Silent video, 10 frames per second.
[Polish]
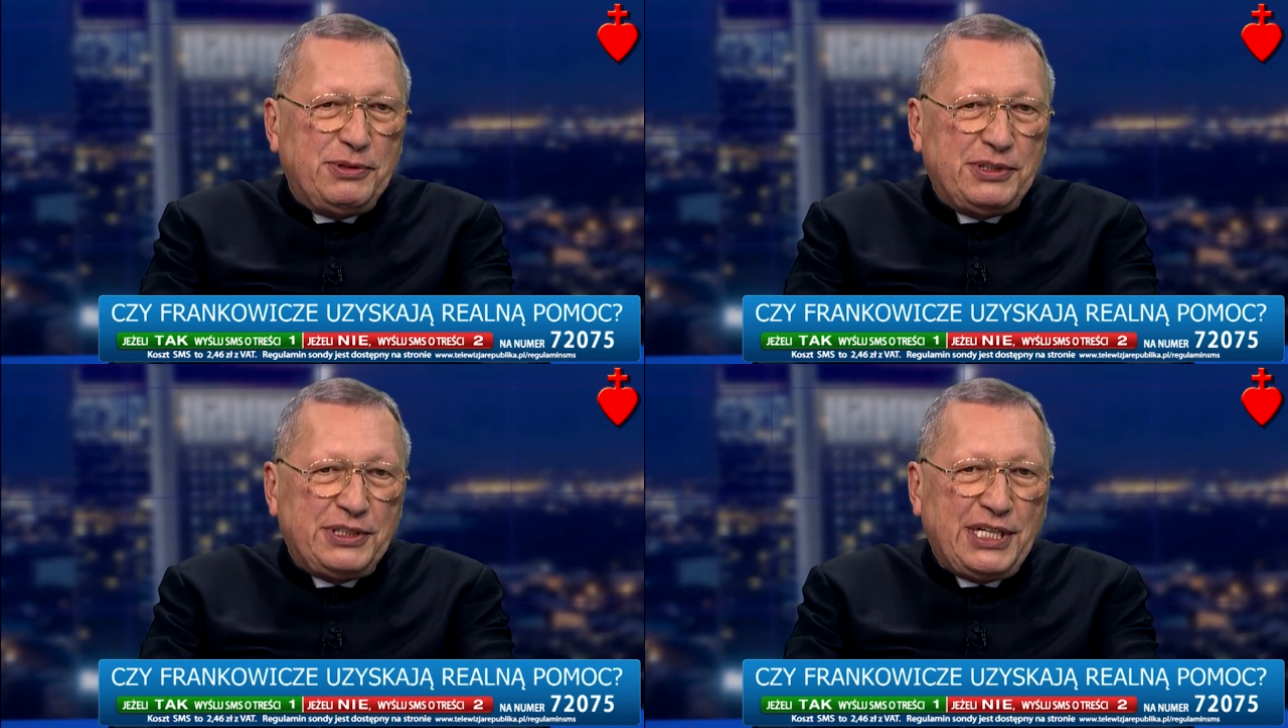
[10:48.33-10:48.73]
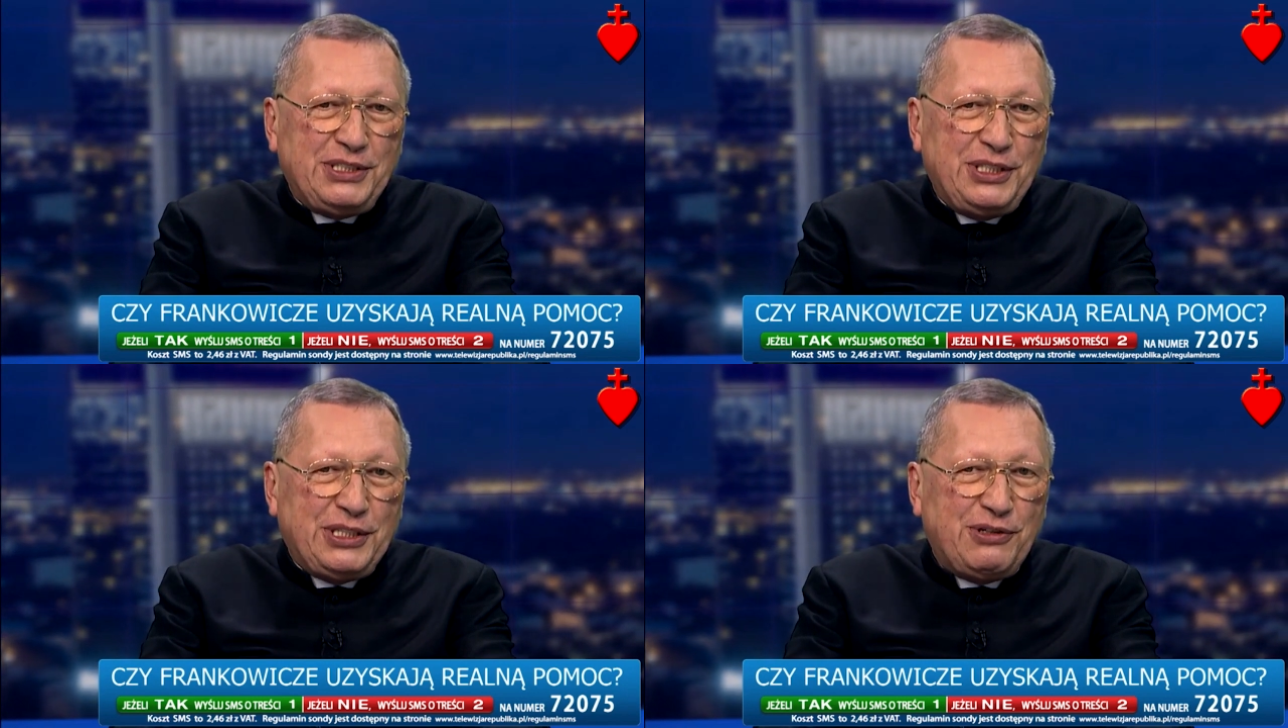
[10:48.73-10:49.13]
z
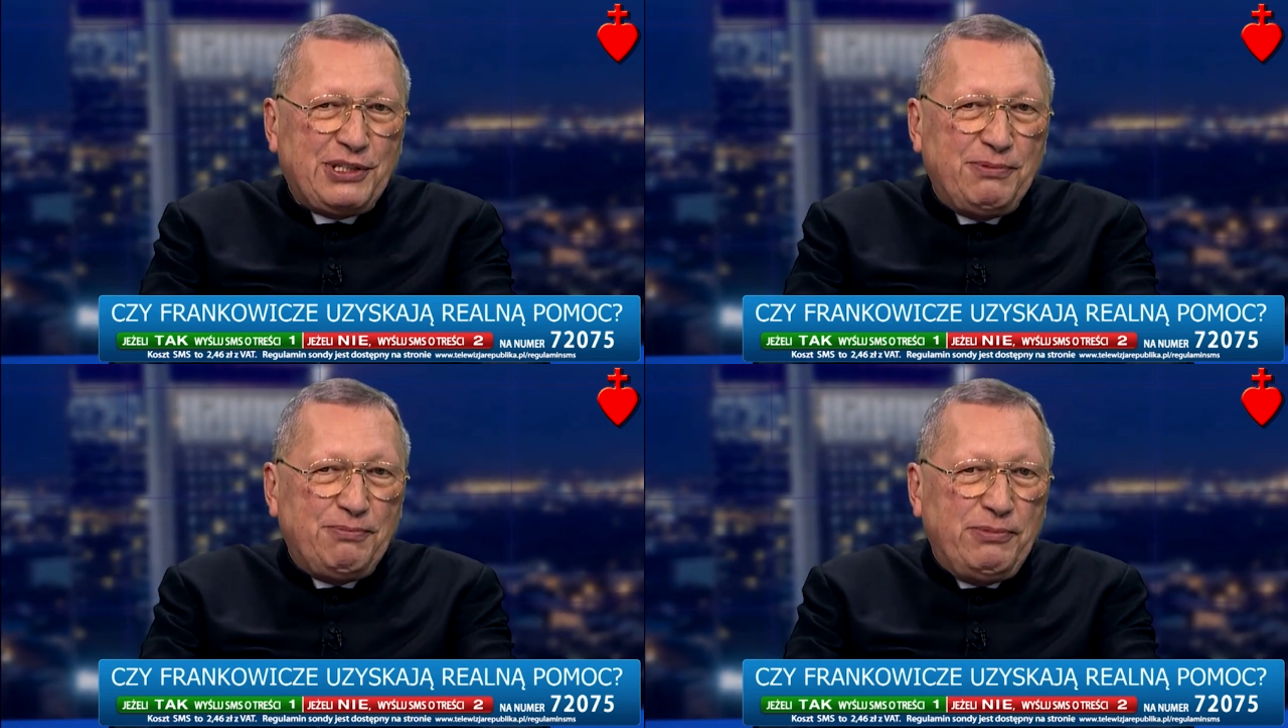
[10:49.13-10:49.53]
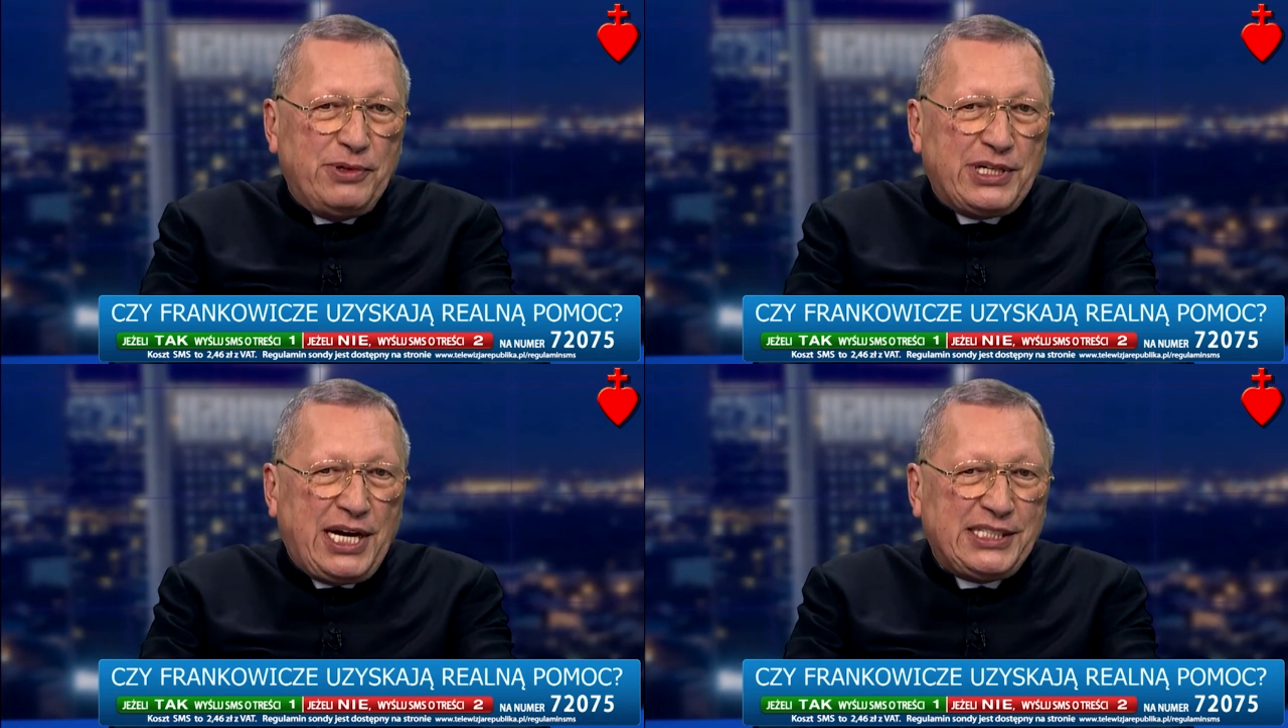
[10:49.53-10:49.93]
racji tego
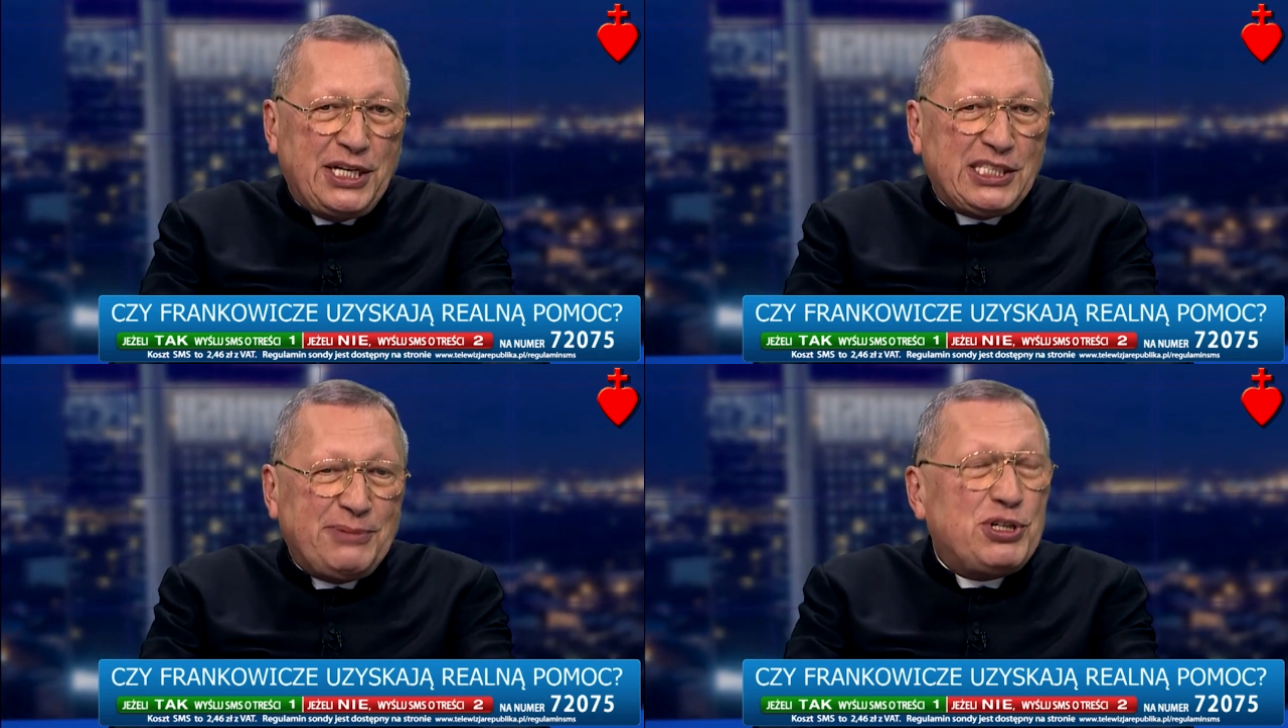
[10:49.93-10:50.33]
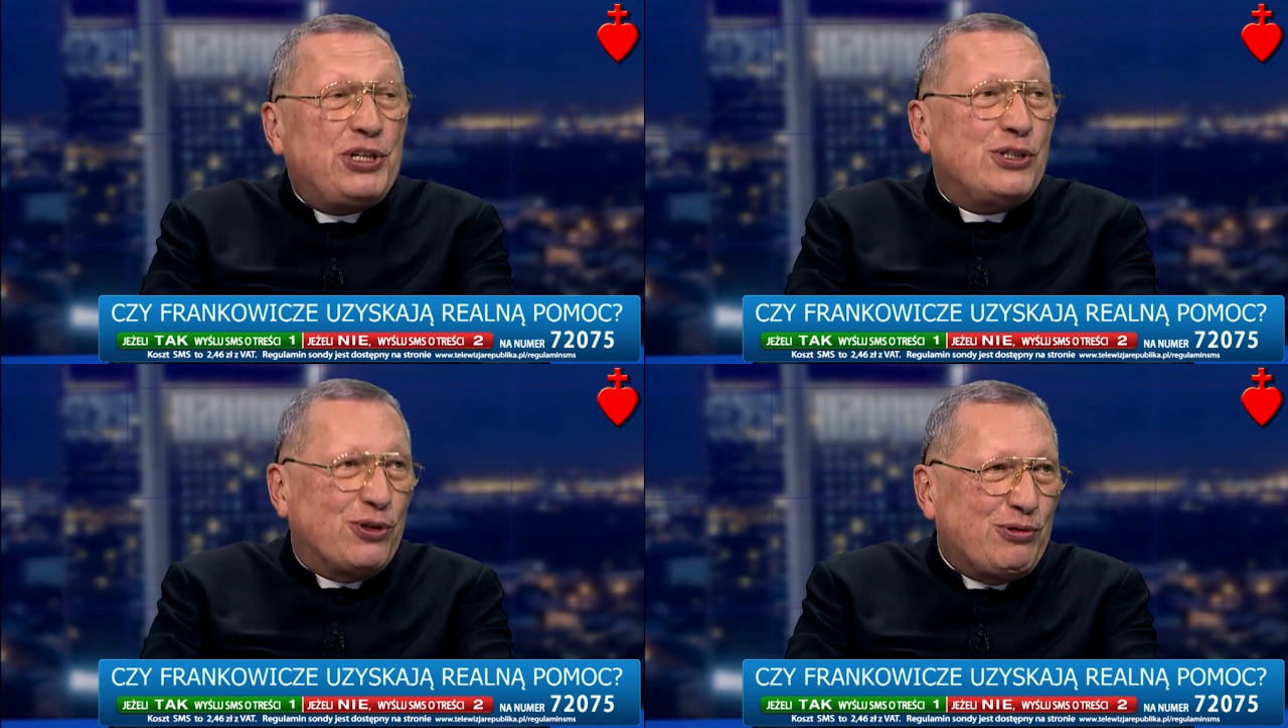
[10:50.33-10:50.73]
kazania
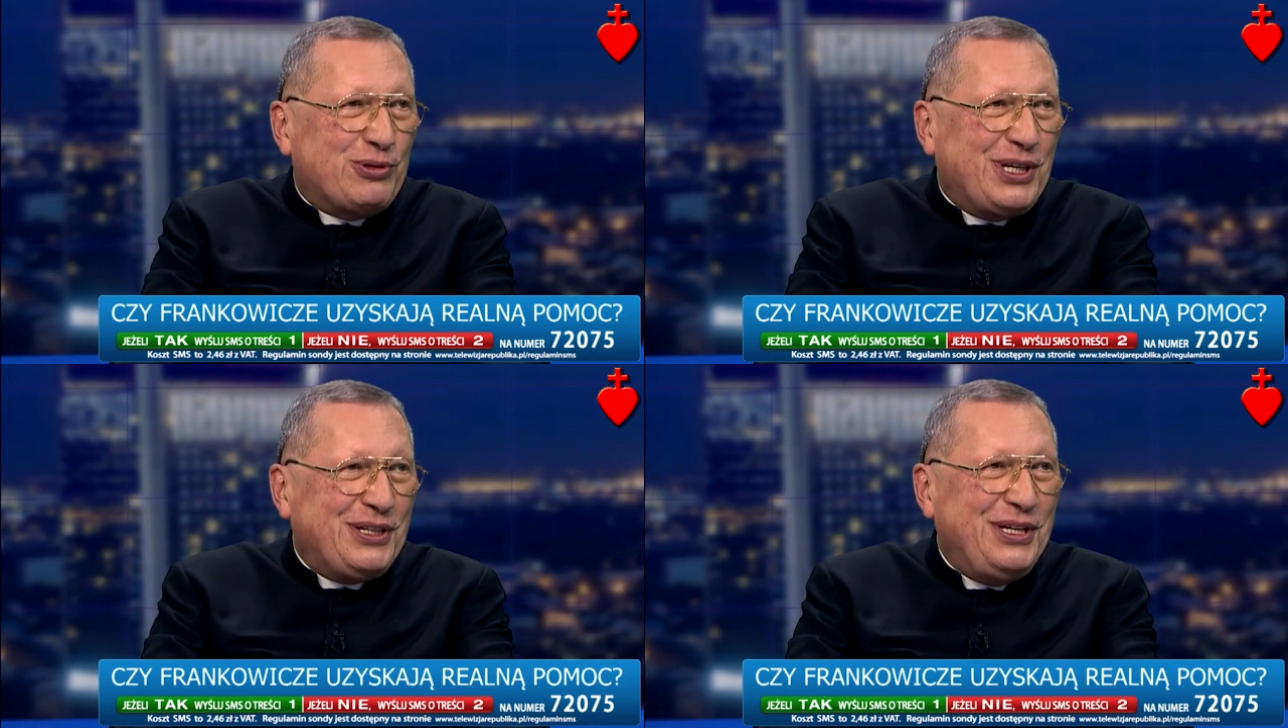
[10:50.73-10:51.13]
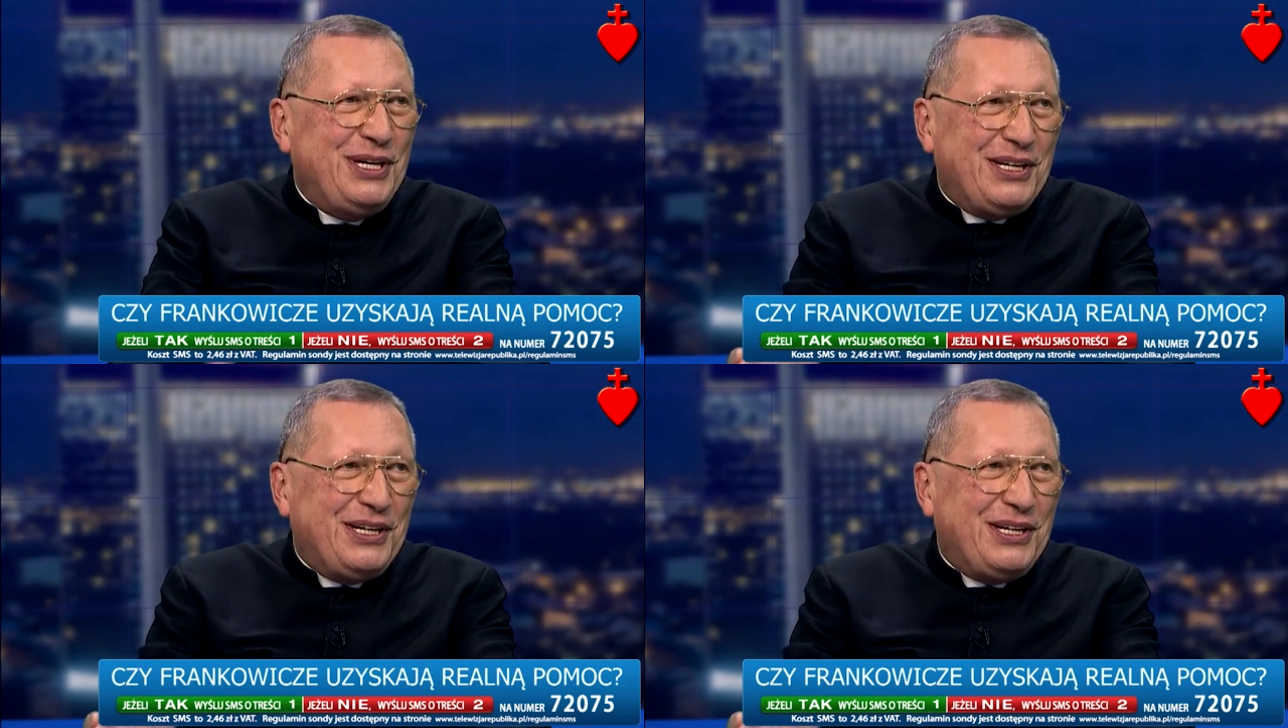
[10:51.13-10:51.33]
sprzed roku, tak?